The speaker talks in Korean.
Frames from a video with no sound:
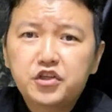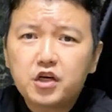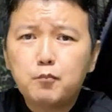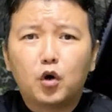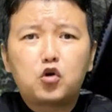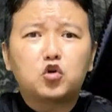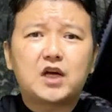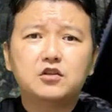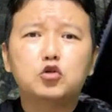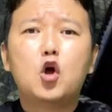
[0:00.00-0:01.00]
이제 먹고
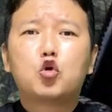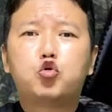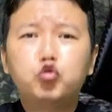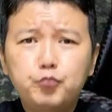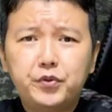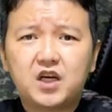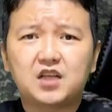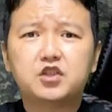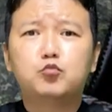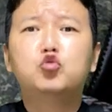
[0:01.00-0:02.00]
사는
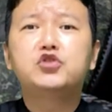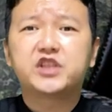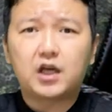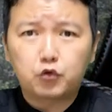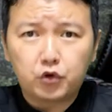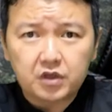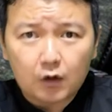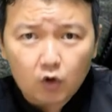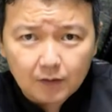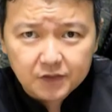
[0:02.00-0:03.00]
군비까지 문제가
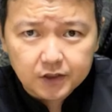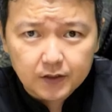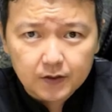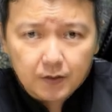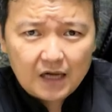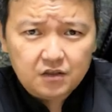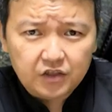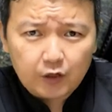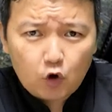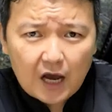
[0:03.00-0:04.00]
되었다고 합니다. 말
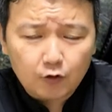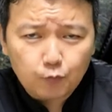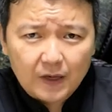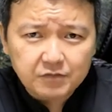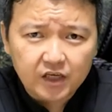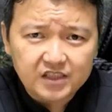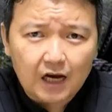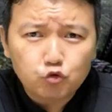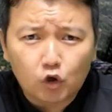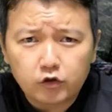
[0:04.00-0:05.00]
그대로 하룻밤새
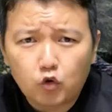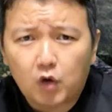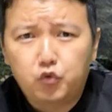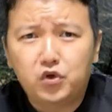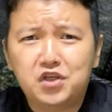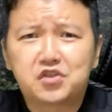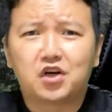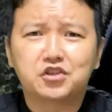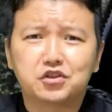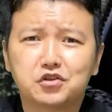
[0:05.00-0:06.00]
짱조림과 위이
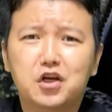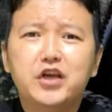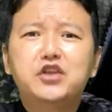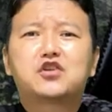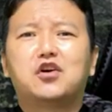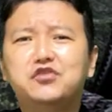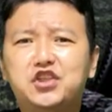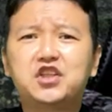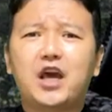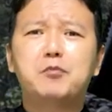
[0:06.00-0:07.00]
처지는 이
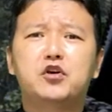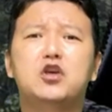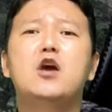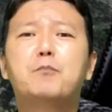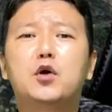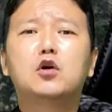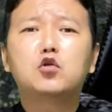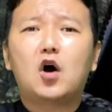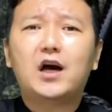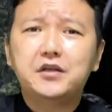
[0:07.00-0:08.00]
천지개벽이
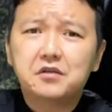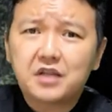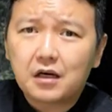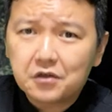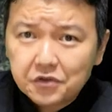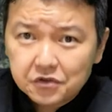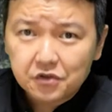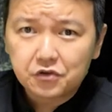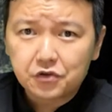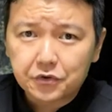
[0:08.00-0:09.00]
변화가 일어난
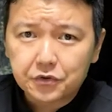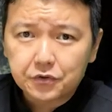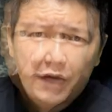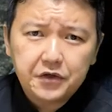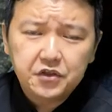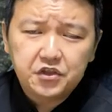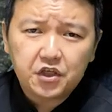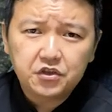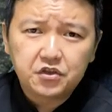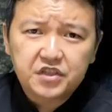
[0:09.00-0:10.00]
거였었는데요. 하여
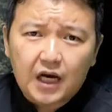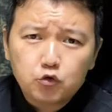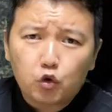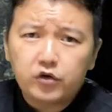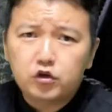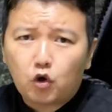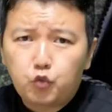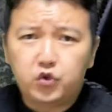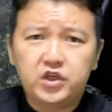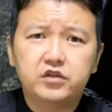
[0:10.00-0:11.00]
이제는 짱조림도
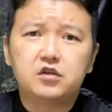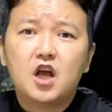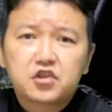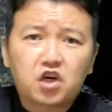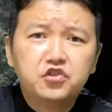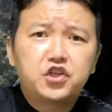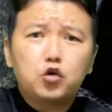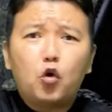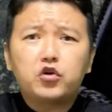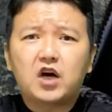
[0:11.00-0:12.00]
위이를 선제
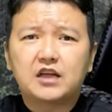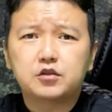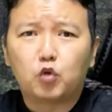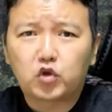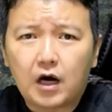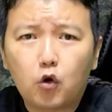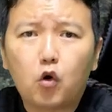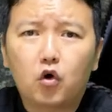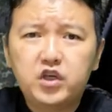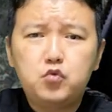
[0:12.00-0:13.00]
공격하지
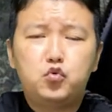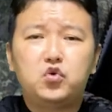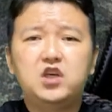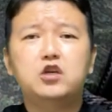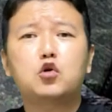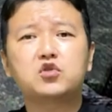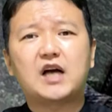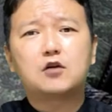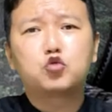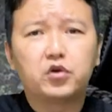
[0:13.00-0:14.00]
못하고 이 위이도
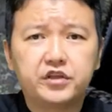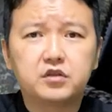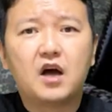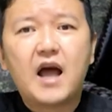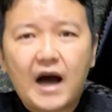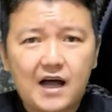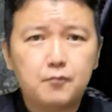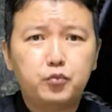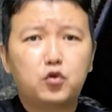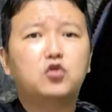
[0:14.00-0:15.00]
짱조림을
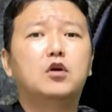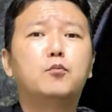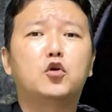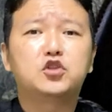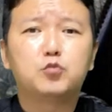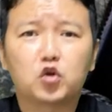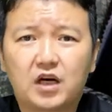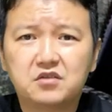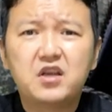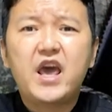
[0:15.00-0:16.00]
함부로 넘보지
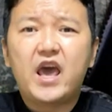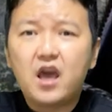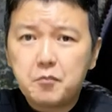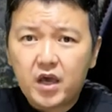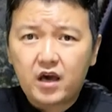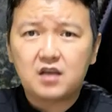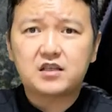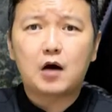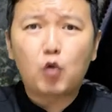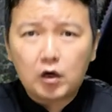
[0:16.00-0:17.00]
못하는 애매한
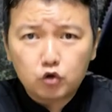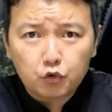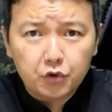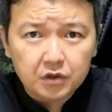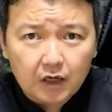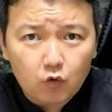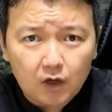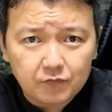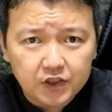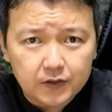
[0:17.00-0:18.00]
상황으로 되었다고
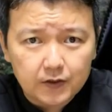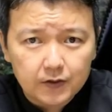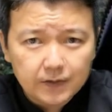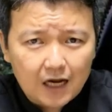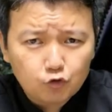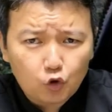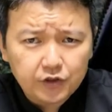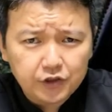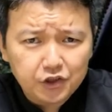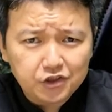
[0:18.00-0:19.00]
합니다.
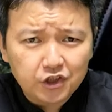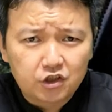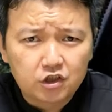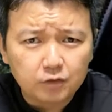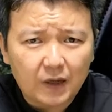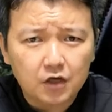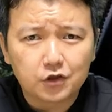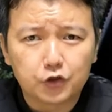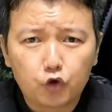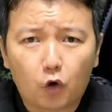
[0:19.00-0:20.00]
쌍조린이 이제 급급한
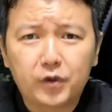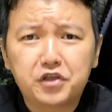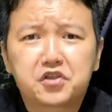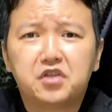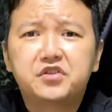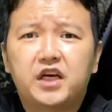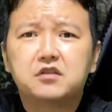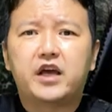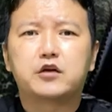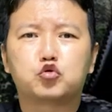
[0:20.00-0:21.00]
거야. 요번에
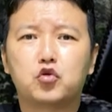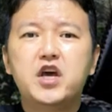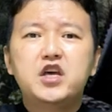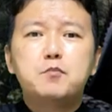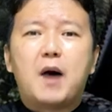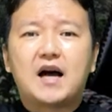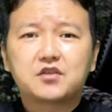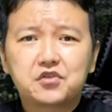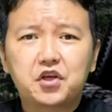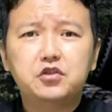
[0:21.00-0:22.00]
전쟁을 해준 이
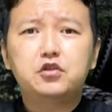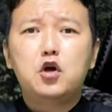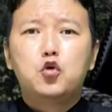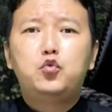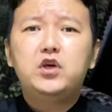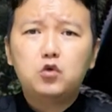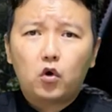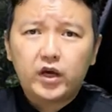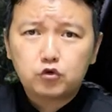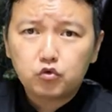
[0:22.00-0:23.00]
마적대들을
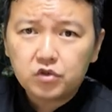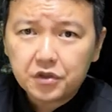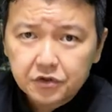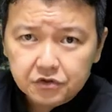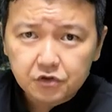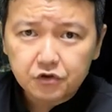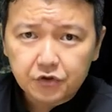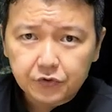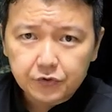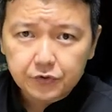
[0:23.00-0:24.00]
위로해주는
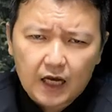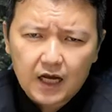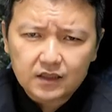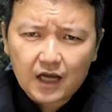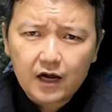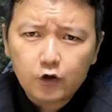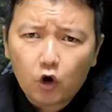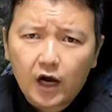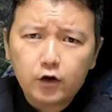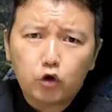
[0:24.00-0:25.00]
거였었는데 자
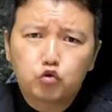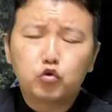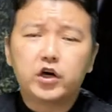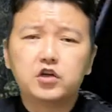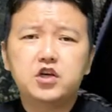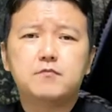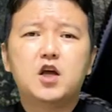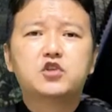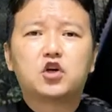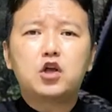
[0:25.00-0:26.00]
딸려 알려 두 형님
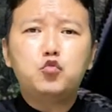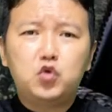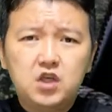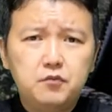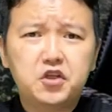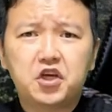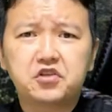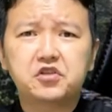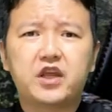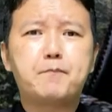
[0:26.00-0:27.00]
전에 위 밑에
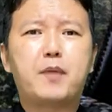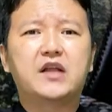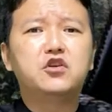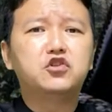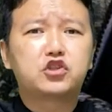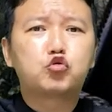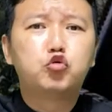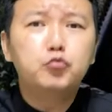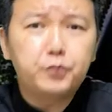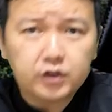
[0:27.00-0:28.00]
있을 때 반년치
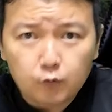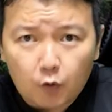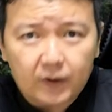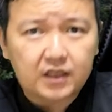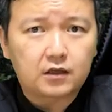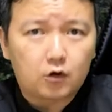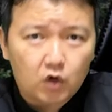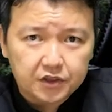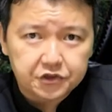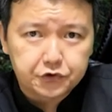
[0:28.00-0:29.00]
군비를 못 받았다고
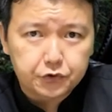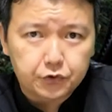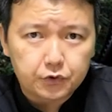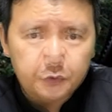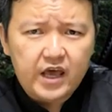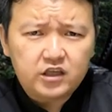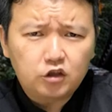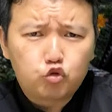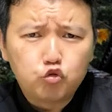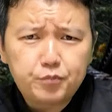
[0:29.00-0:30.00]
하셨죠 내그
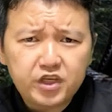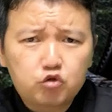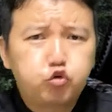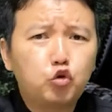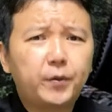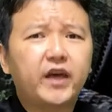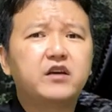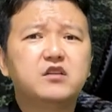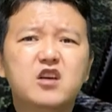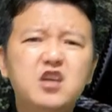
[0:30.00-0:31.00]
네, 군비 두
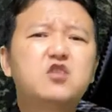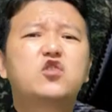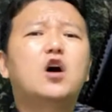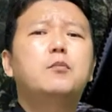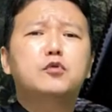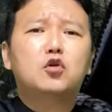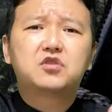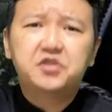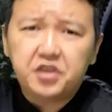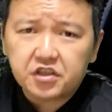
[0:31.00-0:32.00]
배인 이 더블로
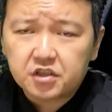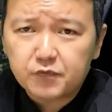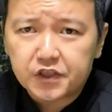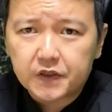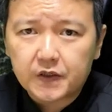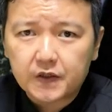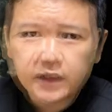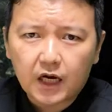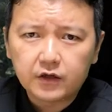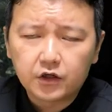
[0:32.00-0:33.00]
드리겠습니다
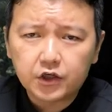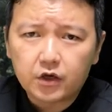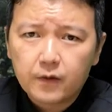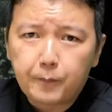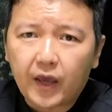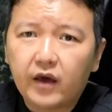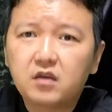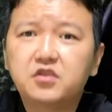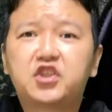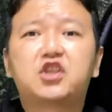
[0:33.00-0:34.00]
자 여기
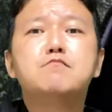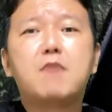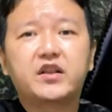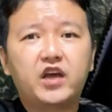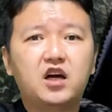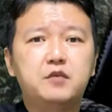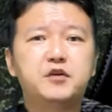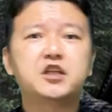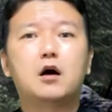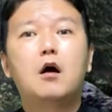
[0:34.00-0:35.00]
백은 10만
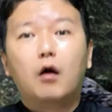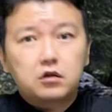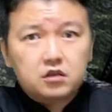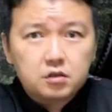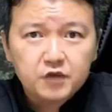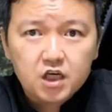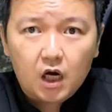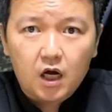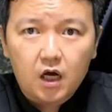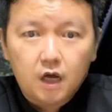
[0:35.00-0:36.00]
양입니다
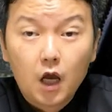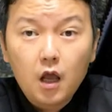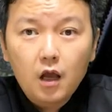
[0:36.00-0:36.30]
어떻습니까? 네.